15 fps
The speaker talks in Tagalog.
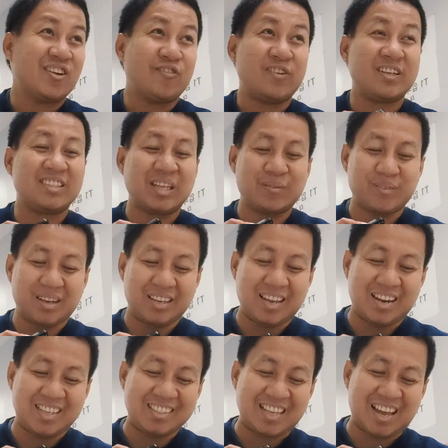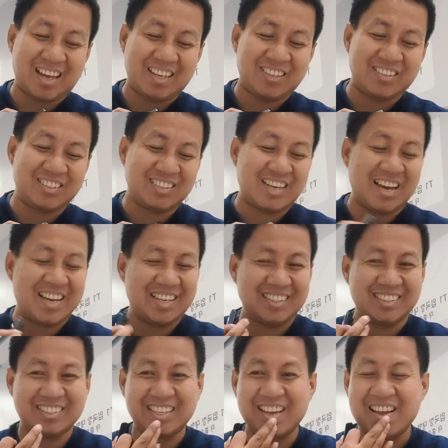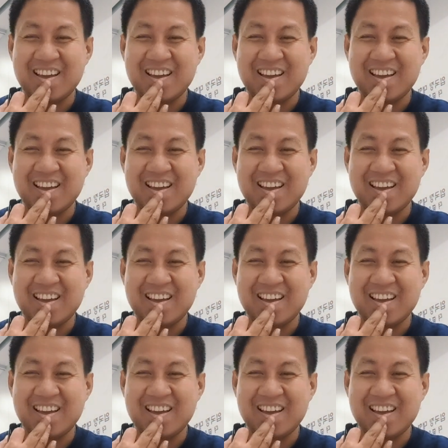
First time nangyari sa akin yun guys.